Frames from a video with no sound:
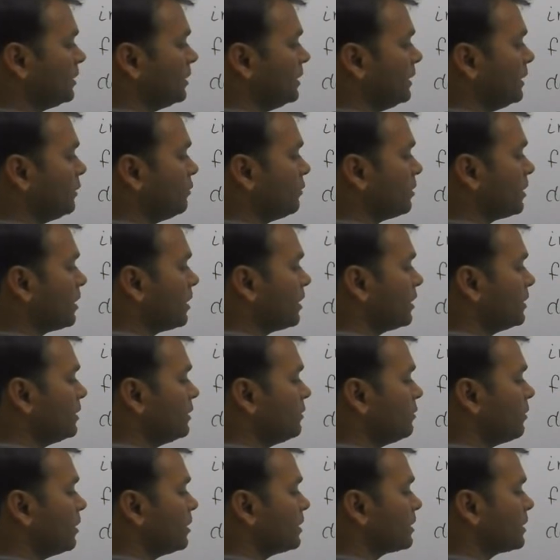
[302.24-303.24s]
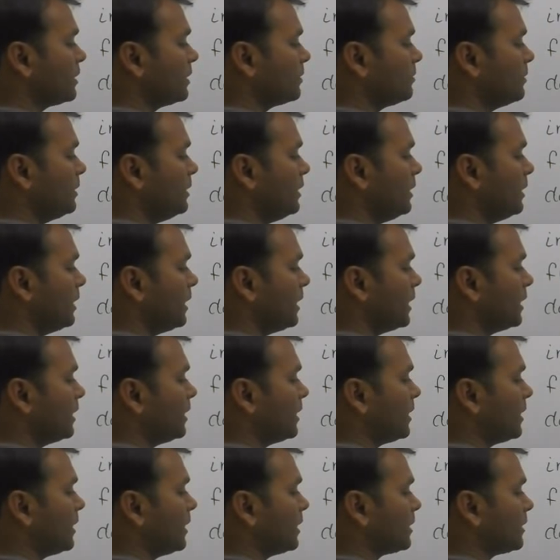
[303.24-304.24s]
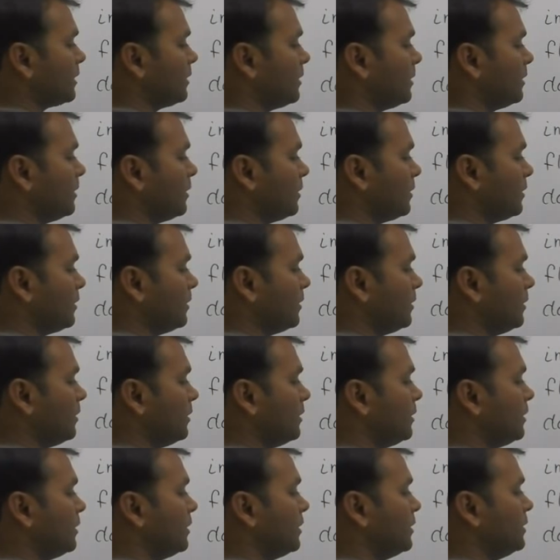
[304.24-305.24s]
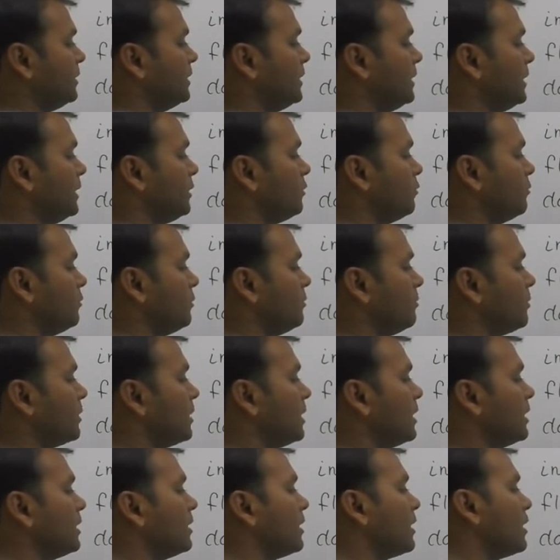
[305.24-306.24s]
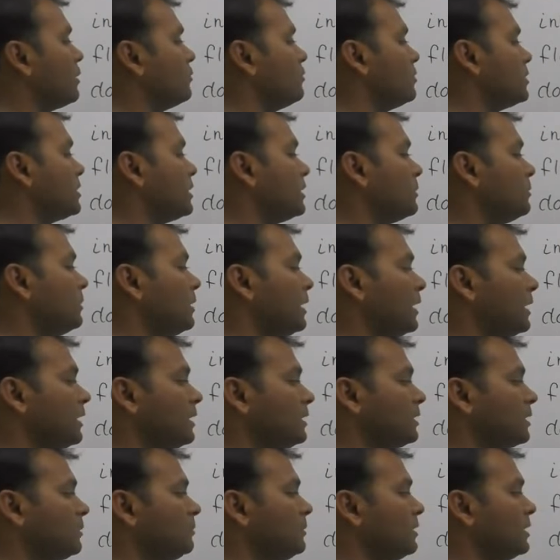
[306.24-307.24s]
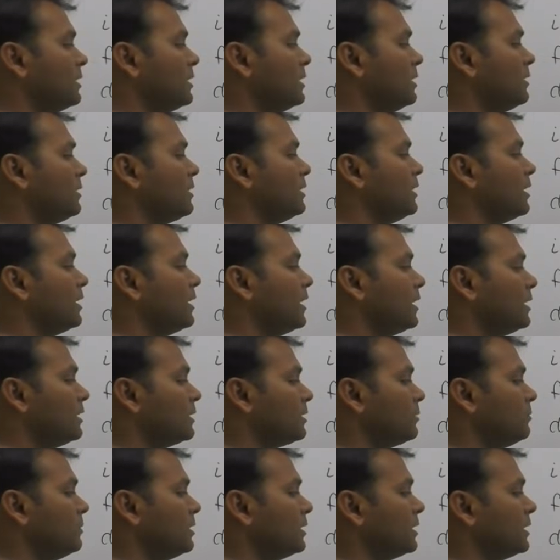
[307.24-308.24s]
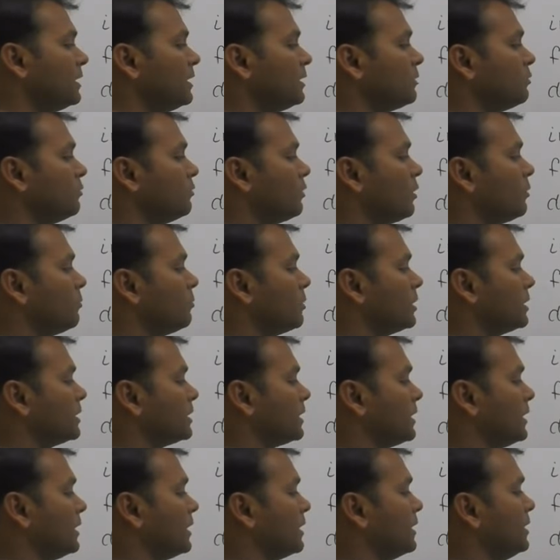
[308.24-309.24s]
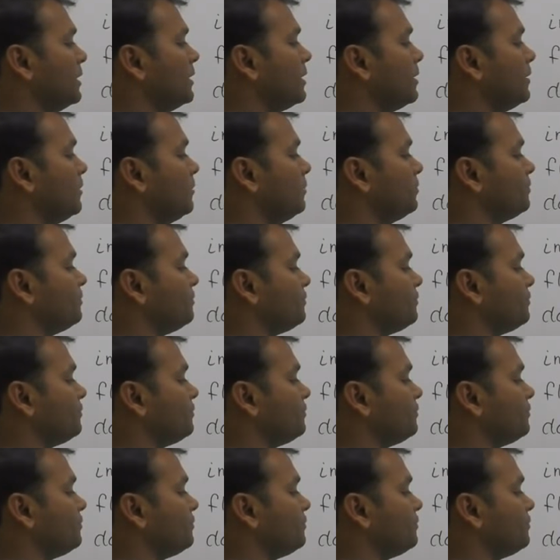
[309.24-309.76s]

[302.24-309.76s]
जीरो क्या कंसिडर होगा इस केस में एड्रेस जीरो में वन ऐड कराओ तो इस केस में एडिशन भी कितने रियल एडिशन भी कितने से होगा वन से रीजन